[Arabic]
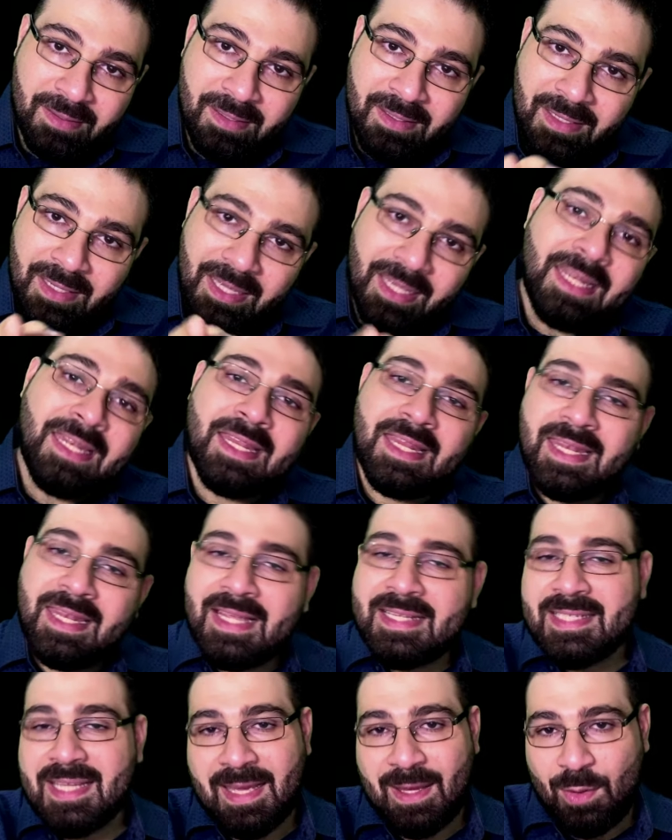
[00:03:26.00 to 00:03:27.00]
ان
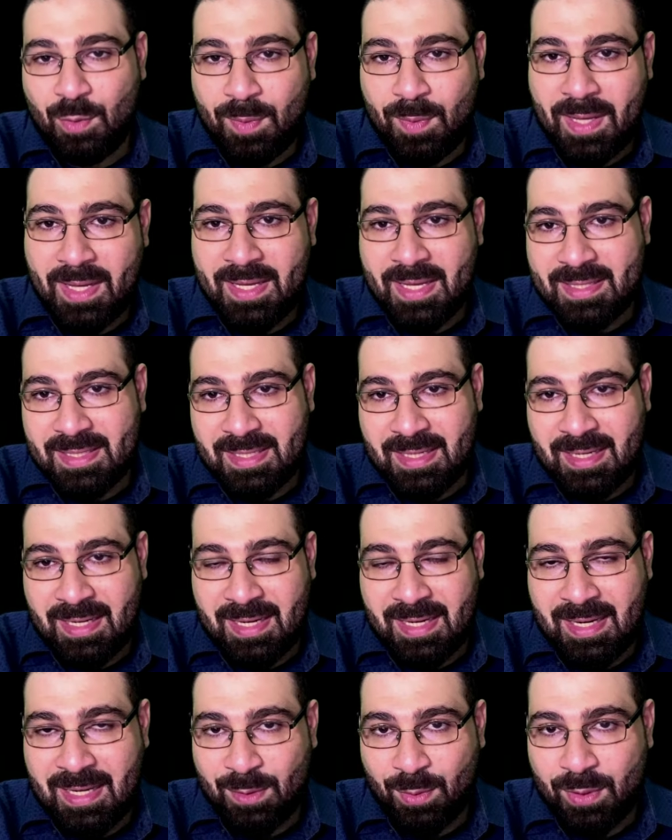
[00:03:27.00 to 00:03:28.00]
الناس كانوا باياتنا لا
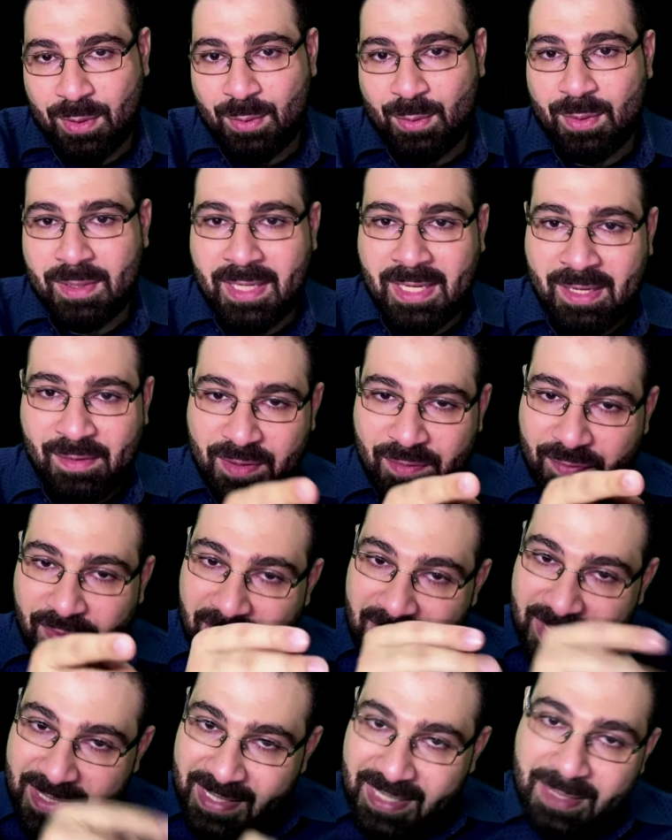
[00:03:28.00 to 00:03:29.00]
يؤمنون يعني في
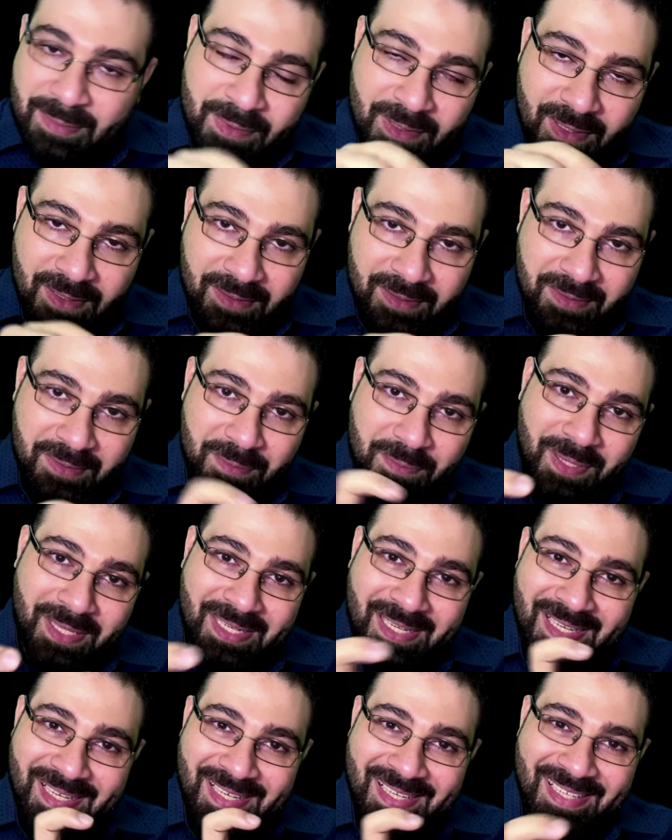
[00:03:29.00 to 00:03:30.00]
فاصل بين بين
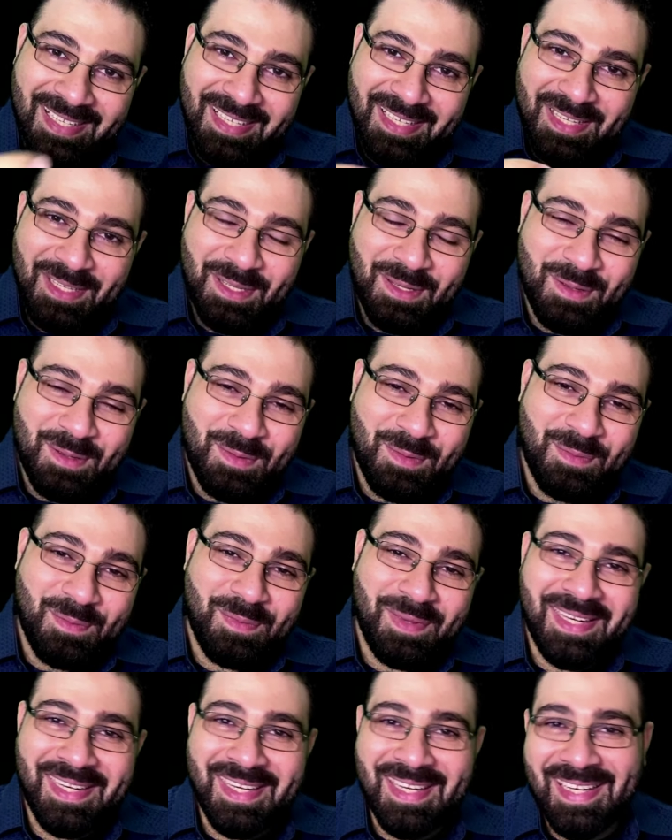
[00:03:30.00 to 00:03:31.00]
ال
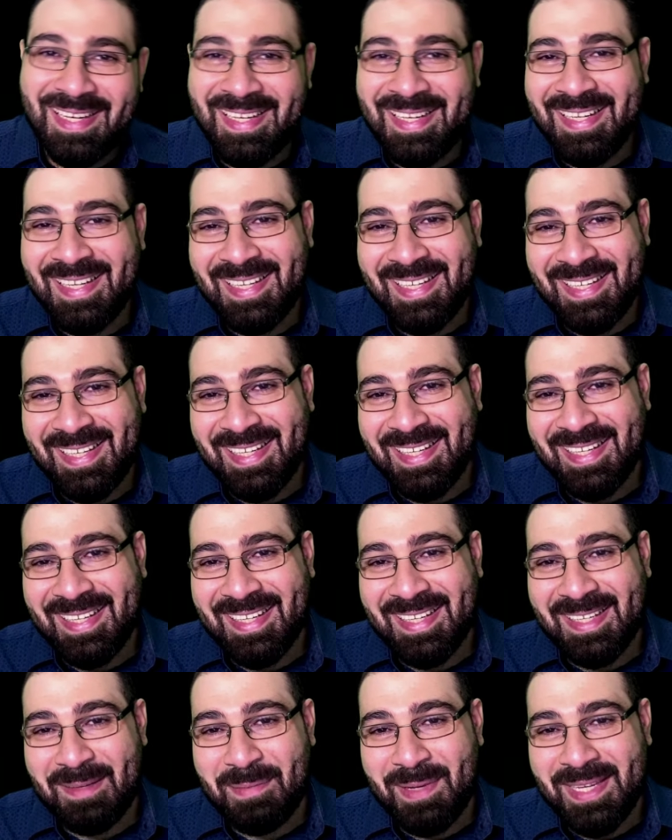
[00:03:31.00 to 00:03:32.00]
بين ال
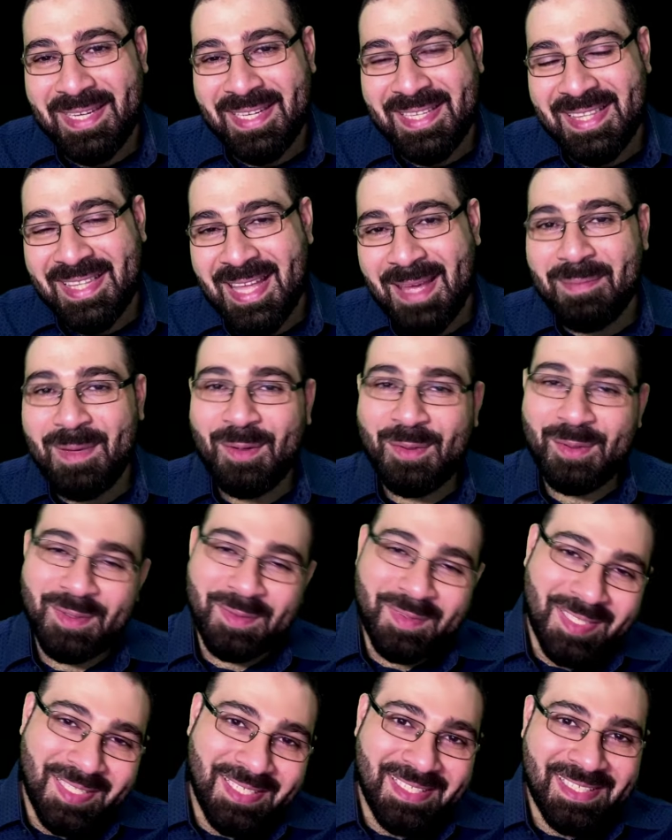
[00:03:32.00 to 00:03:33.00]
بين الدابه
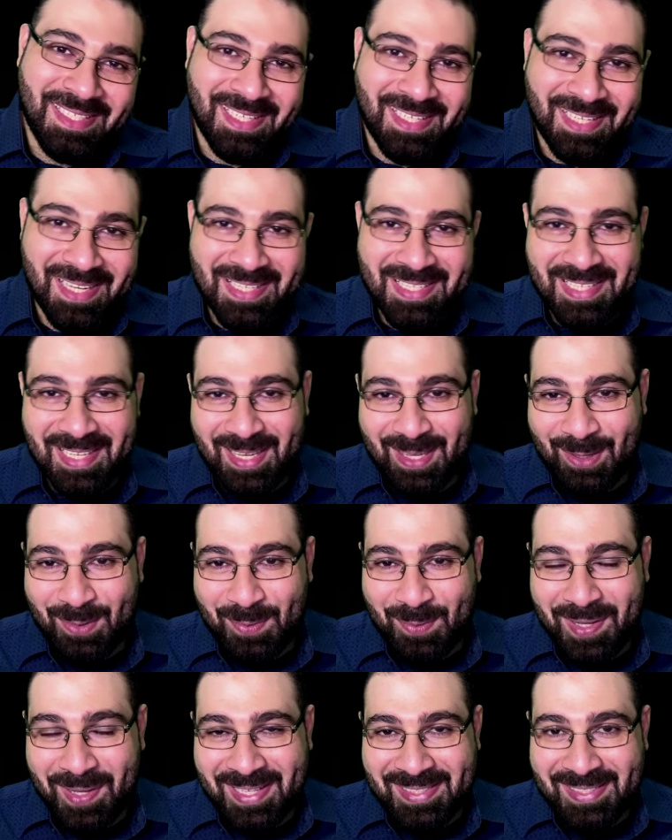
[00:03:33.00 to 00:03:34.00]
وبين ان الناس كانوا
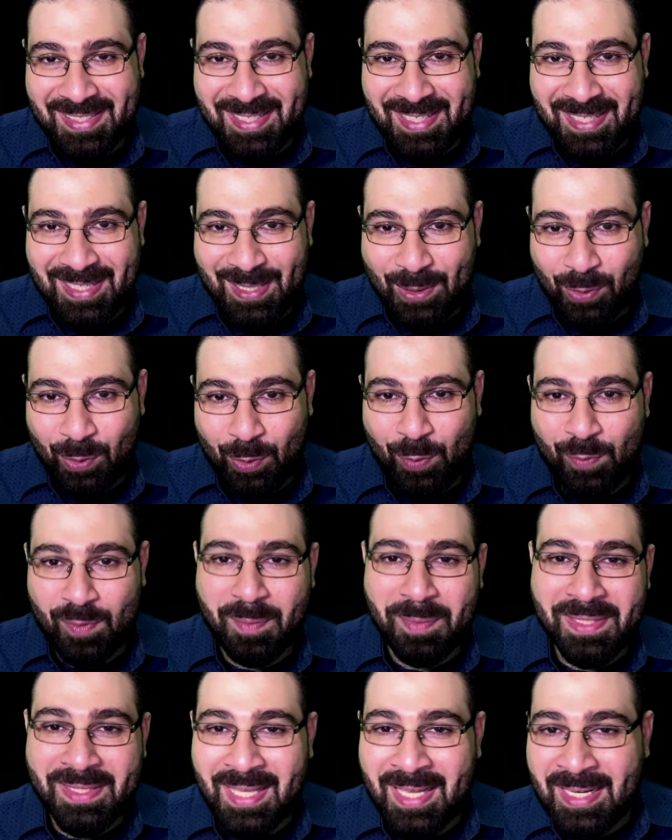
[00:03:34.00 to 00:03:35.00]
باياتنا لا يؤمنون
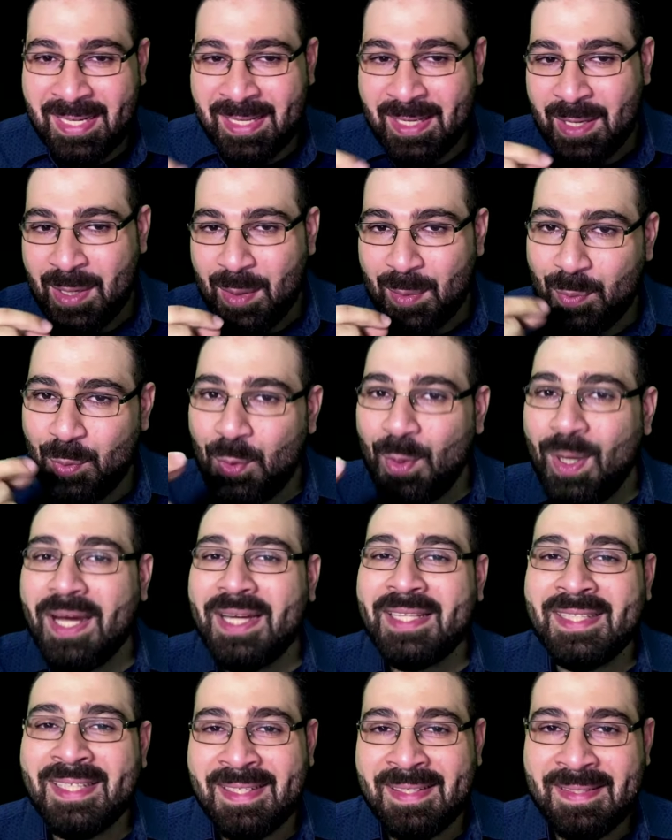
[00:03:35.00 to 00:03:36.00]
فبالتالي مو
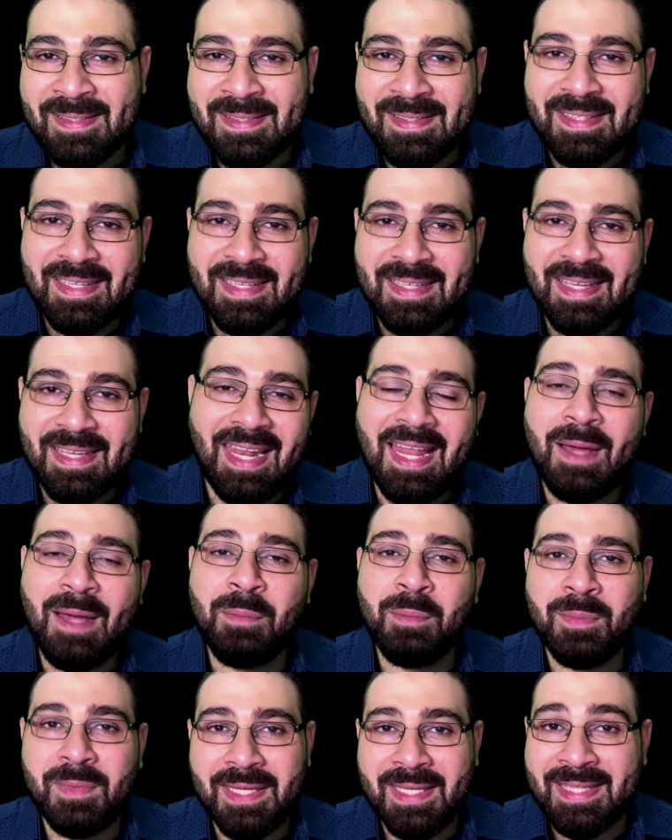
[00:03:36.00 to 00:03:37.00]
هذا
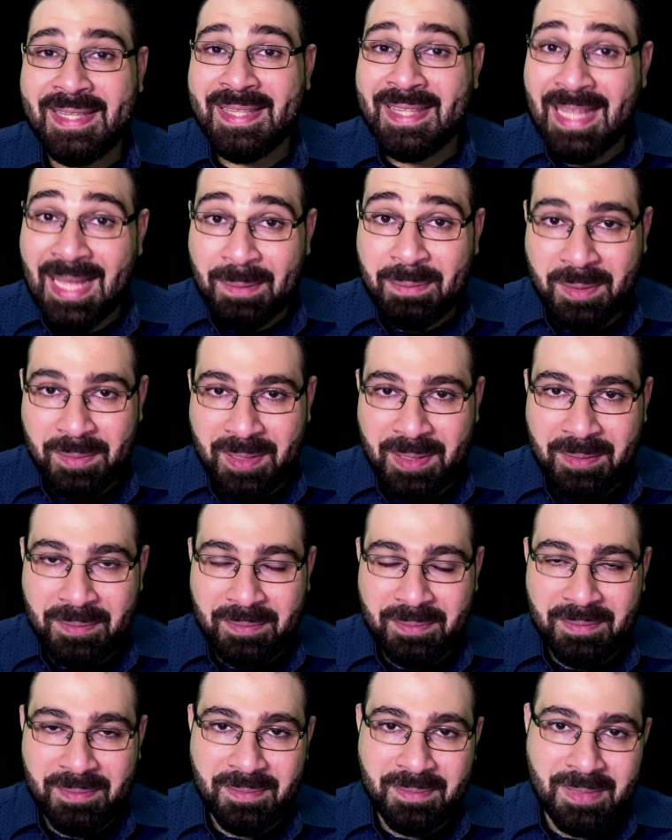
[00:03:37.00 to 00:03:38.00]
كلام الدابه بال,
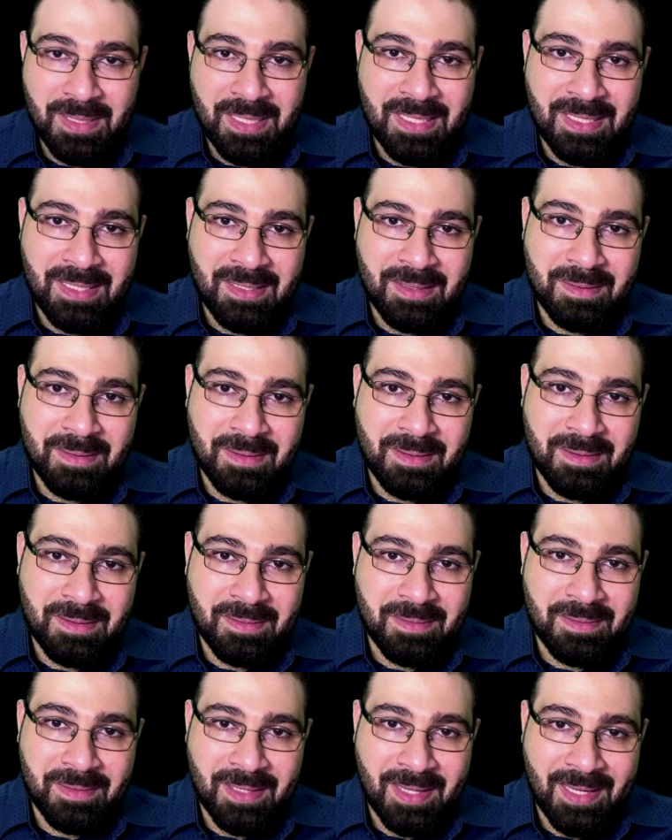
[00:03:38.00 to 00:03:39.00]
بال
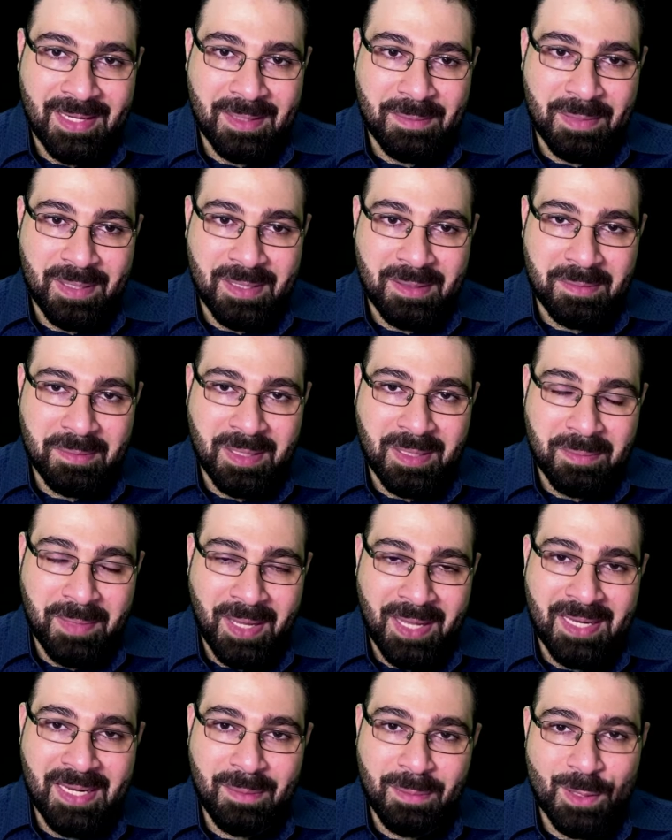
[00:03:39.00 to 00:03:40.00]
يعني بال
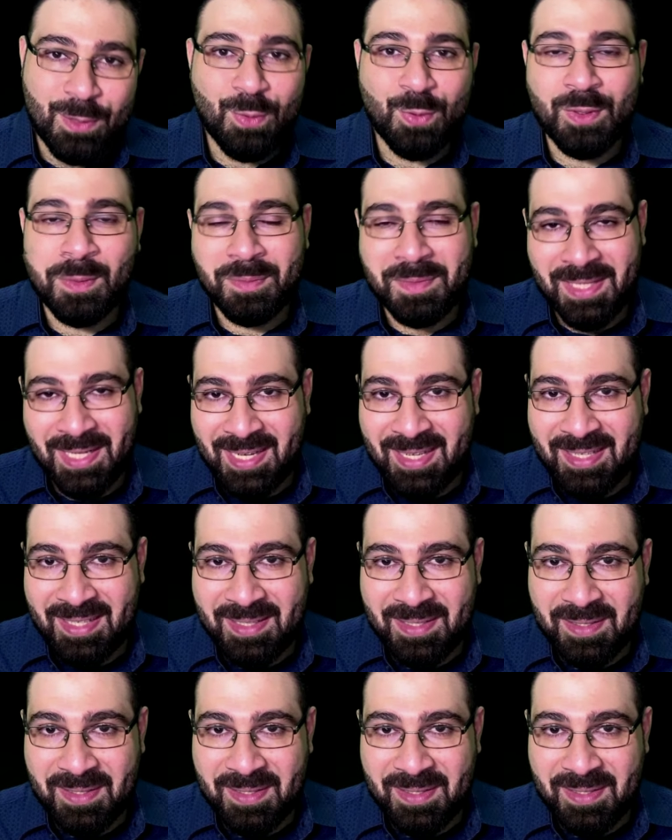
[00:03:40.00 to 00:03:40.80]
بالمعنى المقصود من الايه